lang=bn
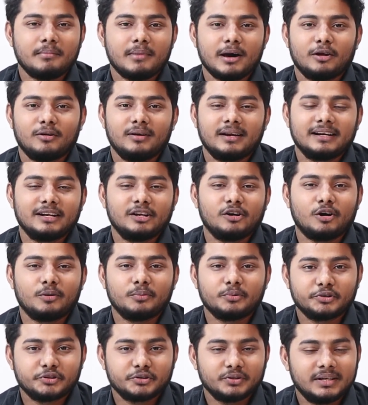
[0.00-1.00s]
ভালো লাগলে
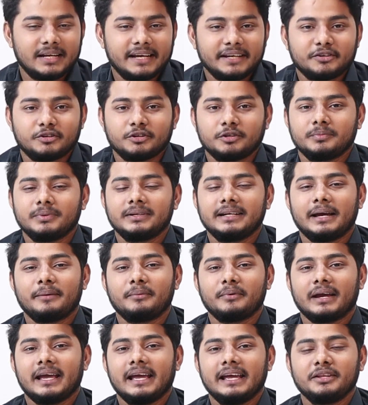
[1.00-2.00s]
অবশ্যই লাইক করবেন
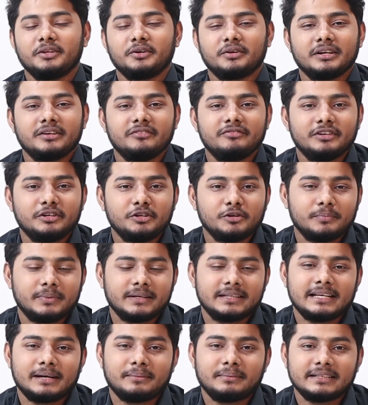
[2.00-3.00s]
এবং এই ধরনের ভিডিও
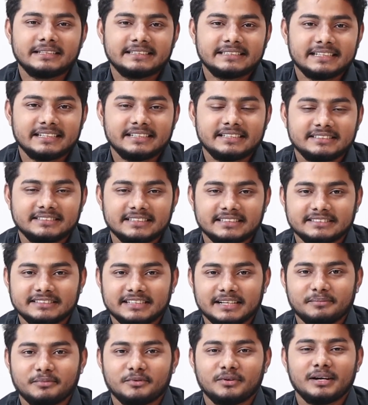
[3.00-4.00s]
পেতে আমাদের চ্যানেলটি
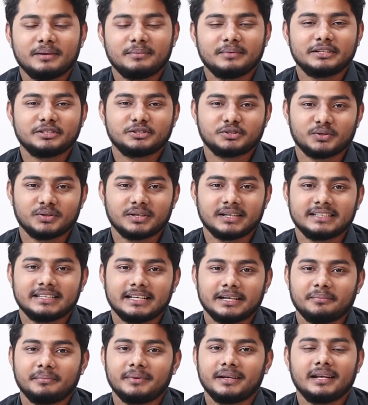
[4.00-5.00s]
সাবস্ক্রাইব করে আমাদের সঙ্গেই
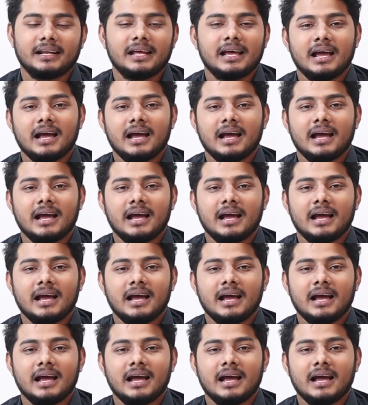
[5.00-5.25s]
থাকবেন